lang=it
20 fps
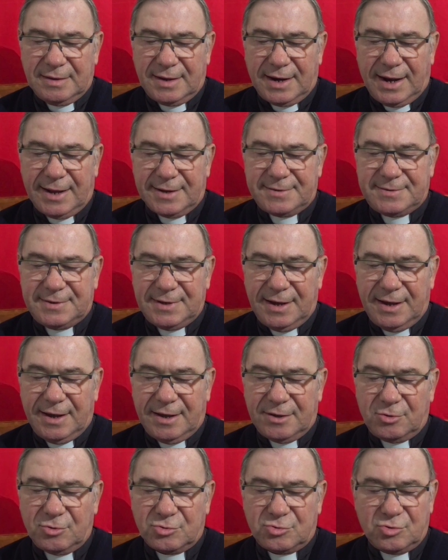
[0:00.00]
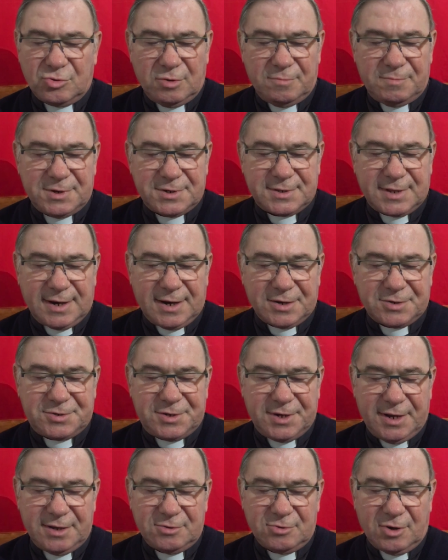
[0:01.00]
Grazie a YouTube sta
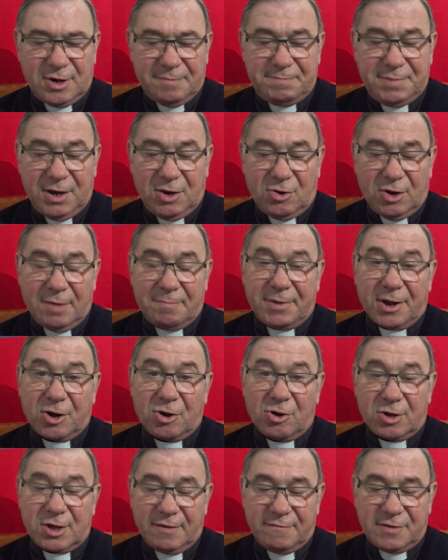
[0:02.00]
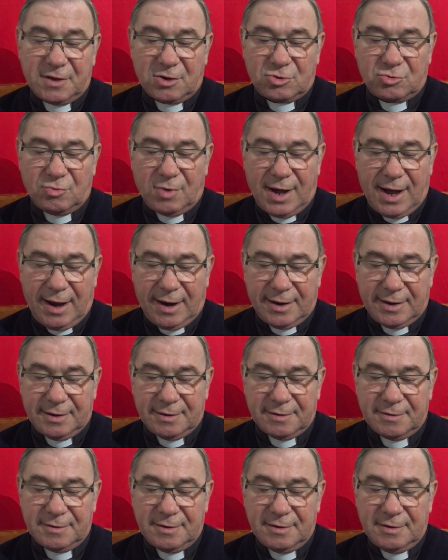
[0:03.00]
nascendo una piccola parrocchia
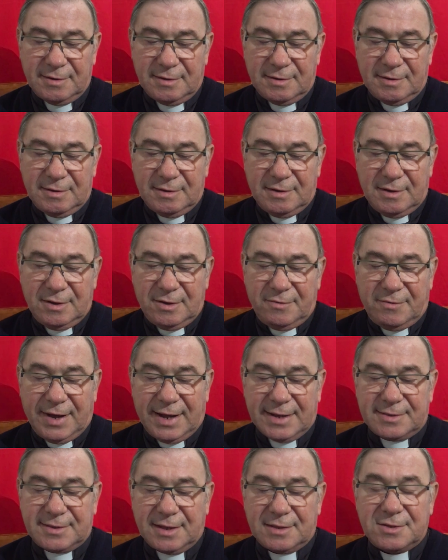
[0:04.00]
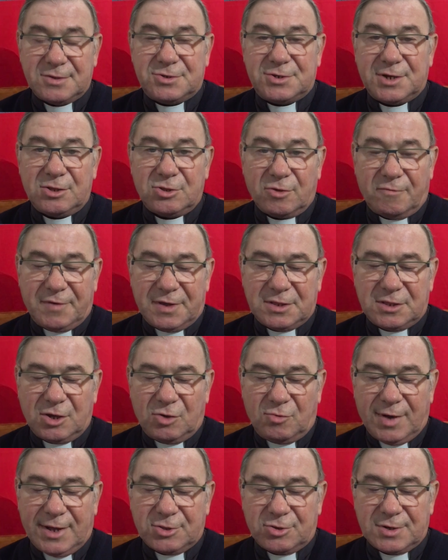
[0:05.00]
virtuale, fatta di
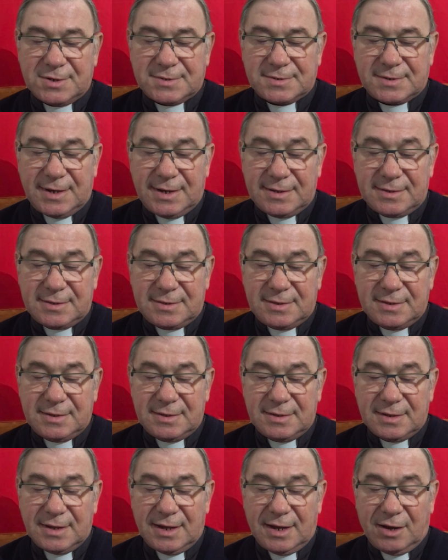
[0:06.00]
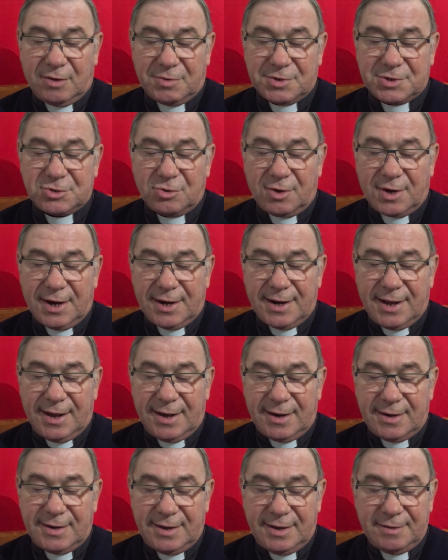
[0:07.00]
124 iscritti a questo
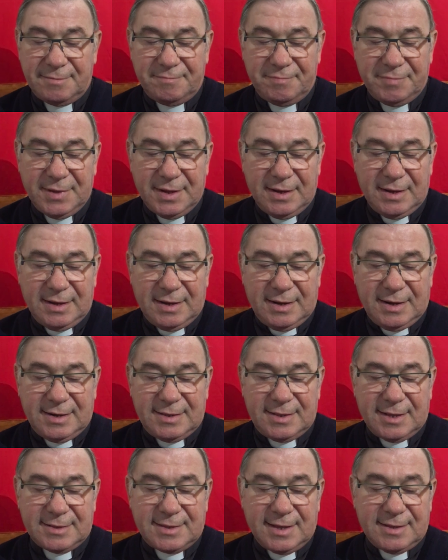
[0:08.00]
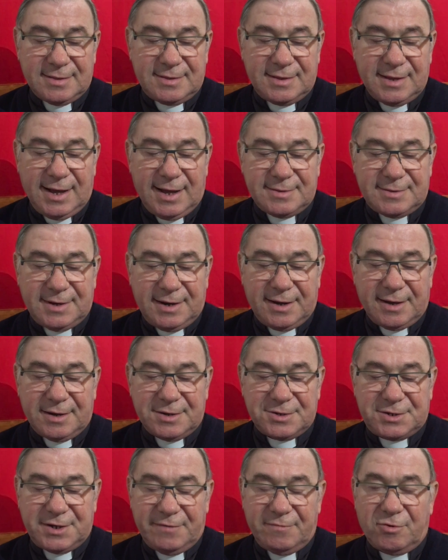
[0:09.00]
canale e da tanti altri che
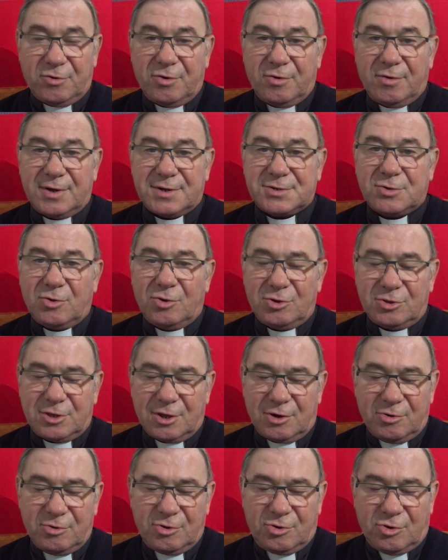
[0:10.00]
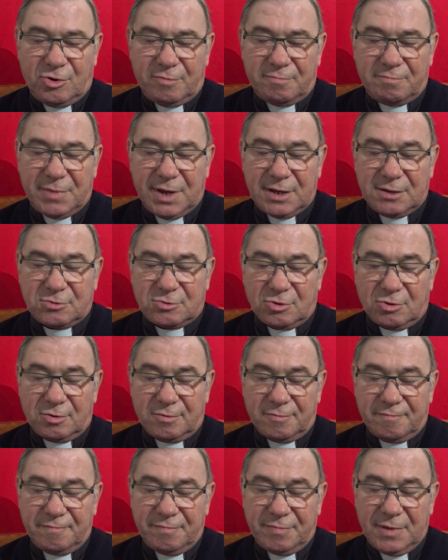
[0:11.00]
ricevono e ascoltano il
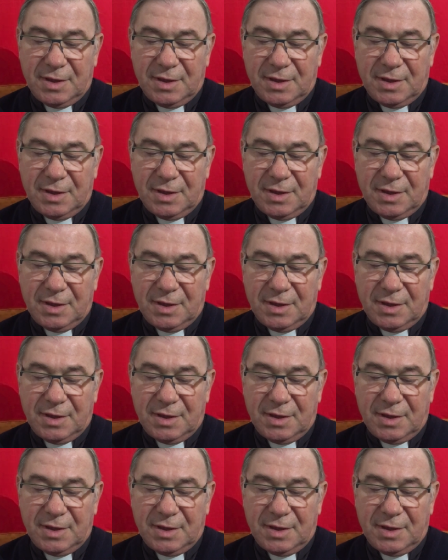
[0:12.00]
commento.